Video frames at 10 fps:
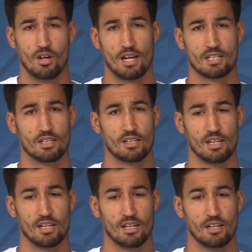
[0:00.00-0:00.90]
Así
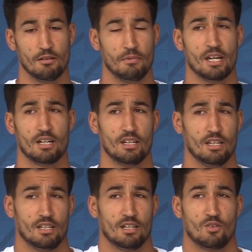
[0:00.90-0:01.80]
que bien,
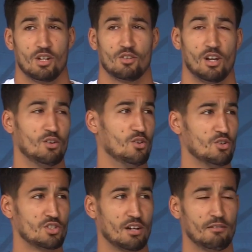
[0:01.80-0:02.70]
y en cuanto a
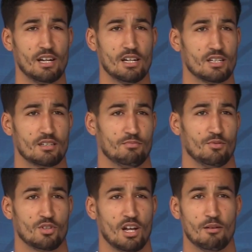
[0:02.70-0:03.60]
los chavales,
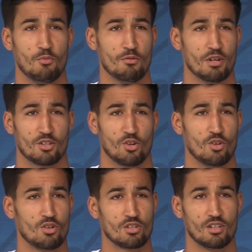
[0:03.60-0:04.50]
pues nada, muy bien
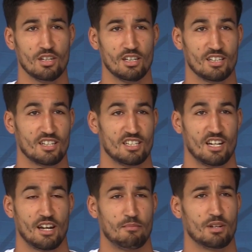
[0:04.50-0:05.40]
todos, eh, que
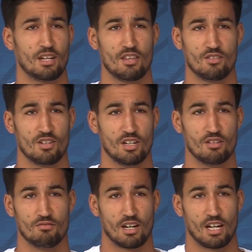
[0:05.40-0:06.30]
sigan apretando,
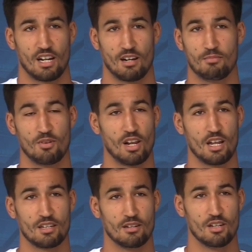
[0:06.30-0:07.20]
tienen una carrera por
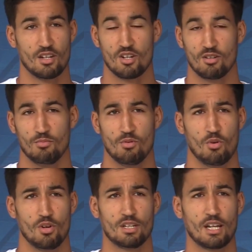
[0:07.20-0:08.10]
delante muy
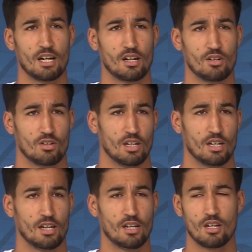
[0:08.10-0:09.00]
bonita, creo
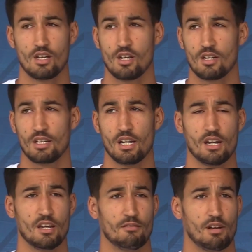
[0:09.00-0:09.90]
que
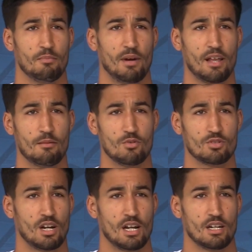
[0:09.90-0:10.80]
tienen nivel para
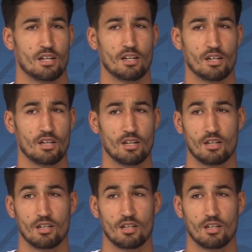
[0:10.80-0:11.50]
demostrar eh,